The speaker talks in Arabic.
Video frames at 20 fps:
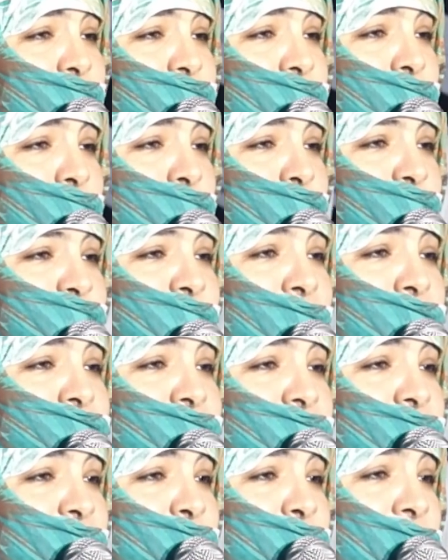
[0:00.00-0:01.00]
في
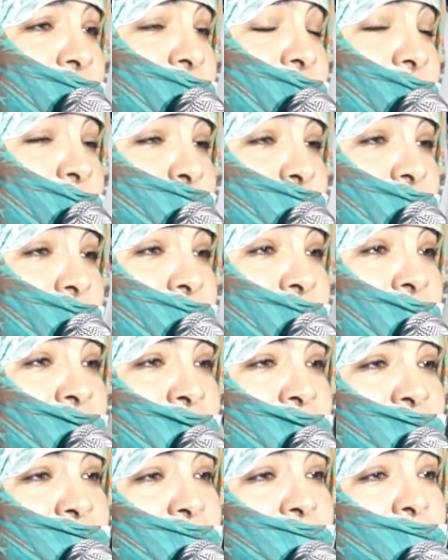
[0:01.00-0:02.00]
ظلماته من القبر
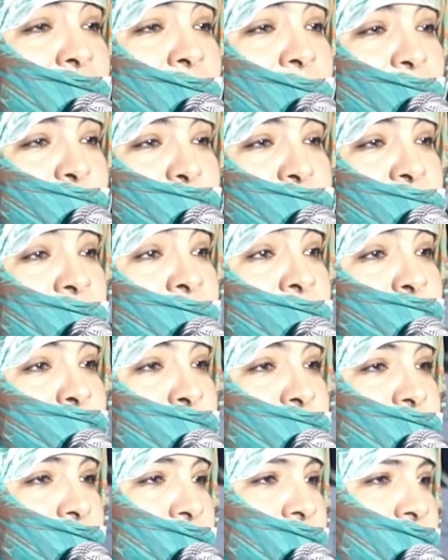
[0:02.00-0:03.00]
يلقاه سنا
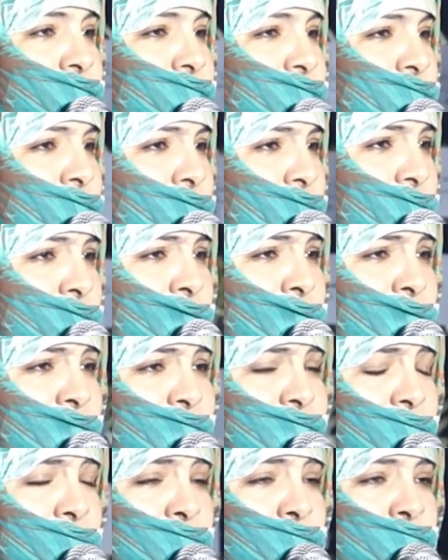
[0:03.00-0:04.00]
متهللا
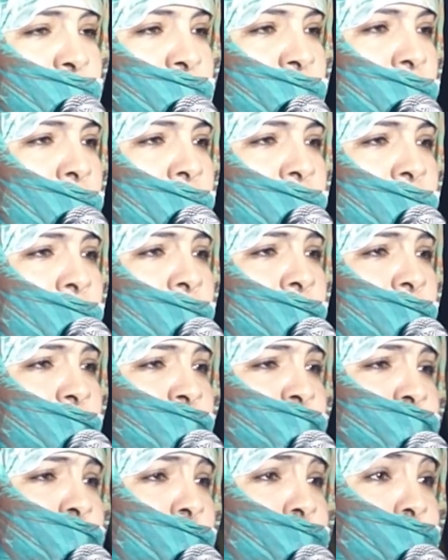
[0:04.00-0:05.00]
فإن
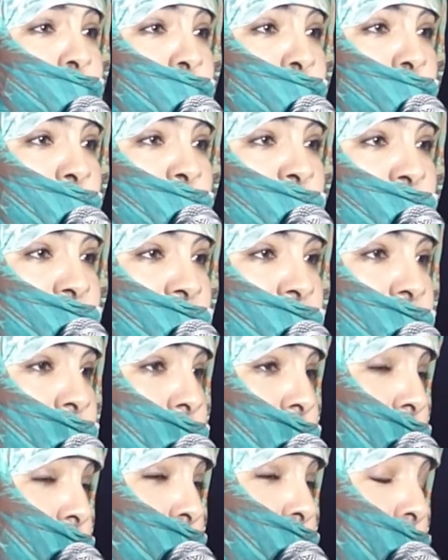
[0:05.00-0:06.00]
أحرق مشؤوم
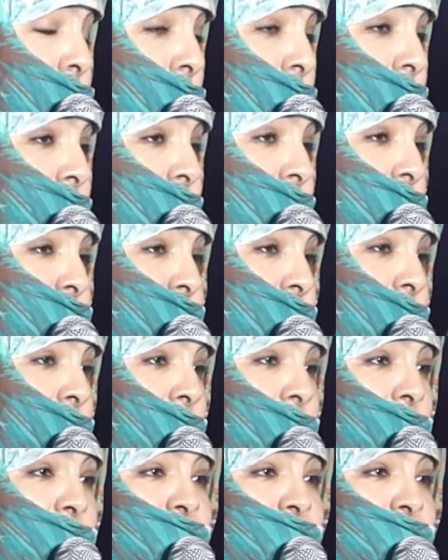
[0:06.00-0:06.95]
انبعث أشقاها